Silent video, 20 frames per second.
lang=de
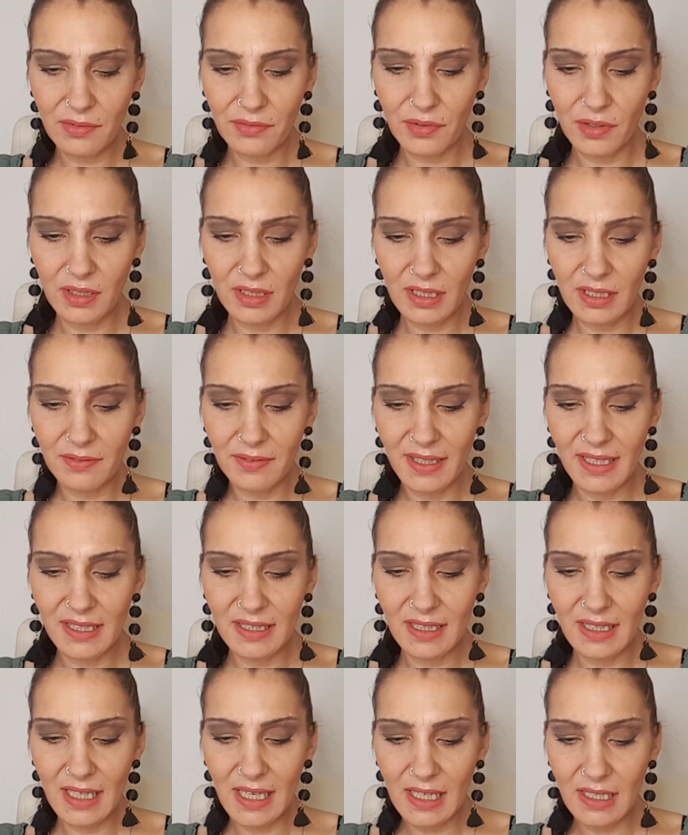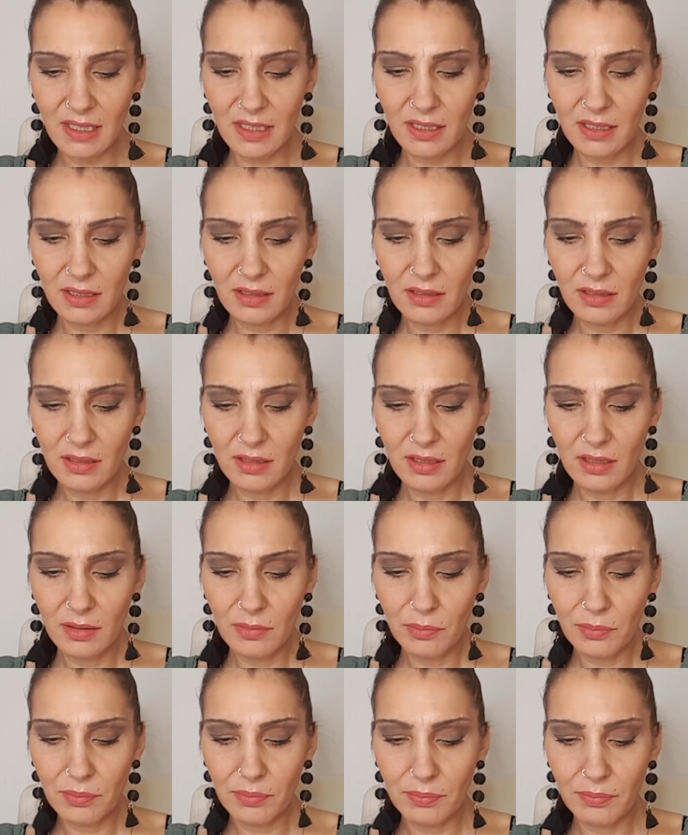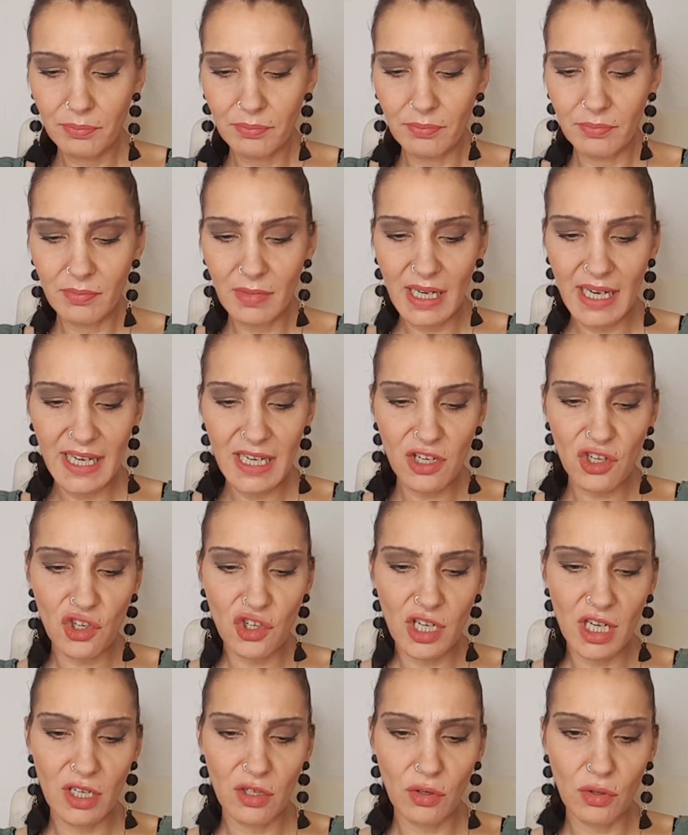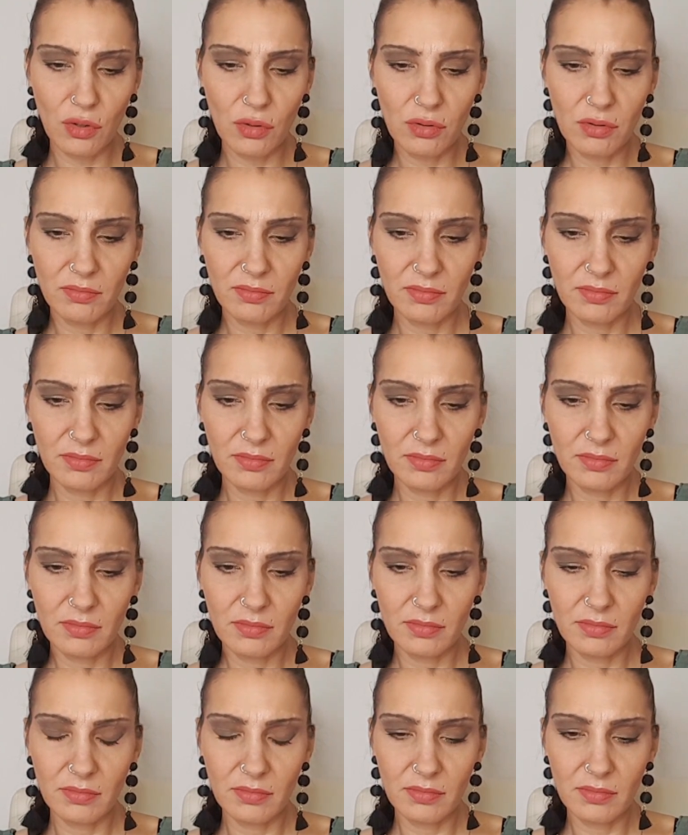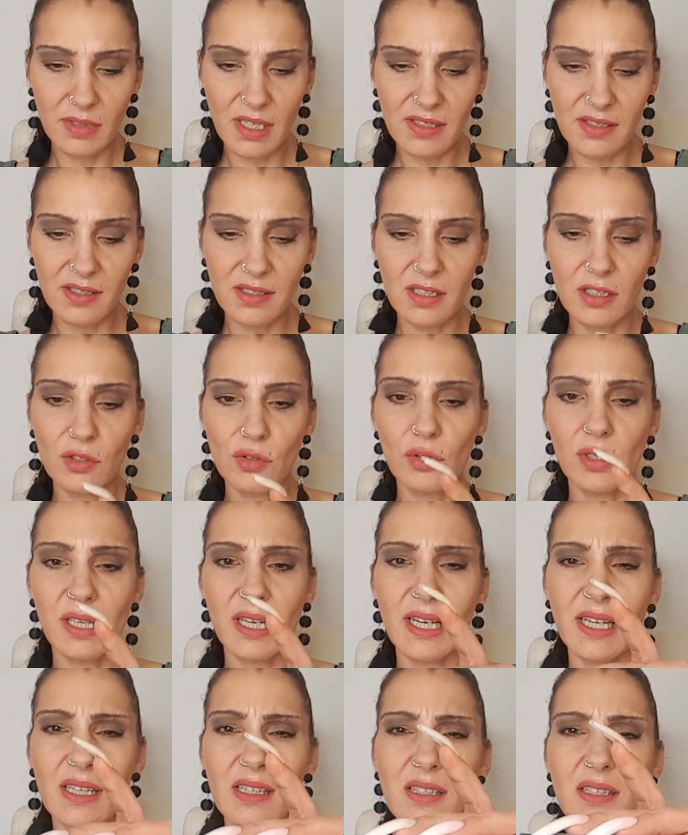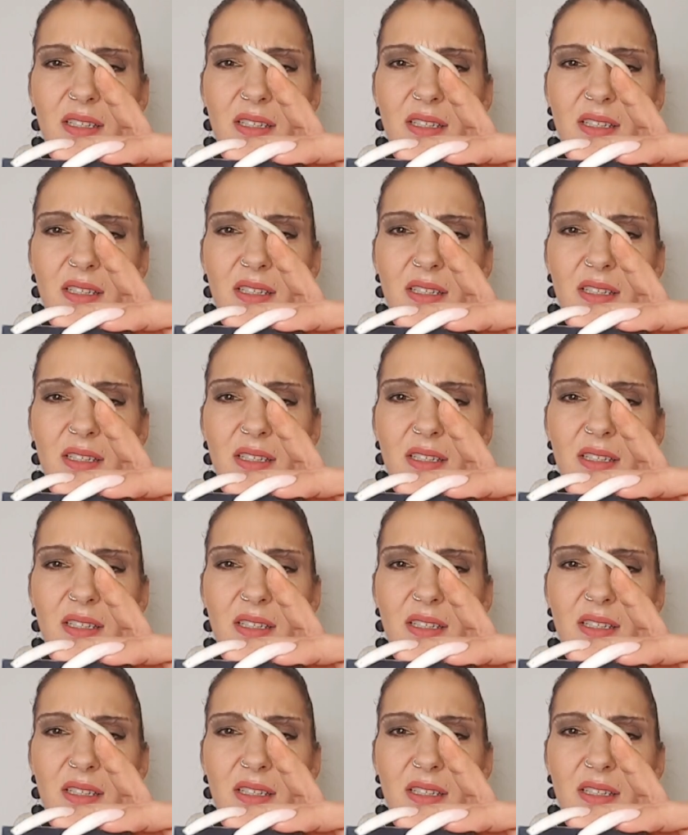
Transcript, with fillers: von Reval de Young Eyeshadow. Das ist die 01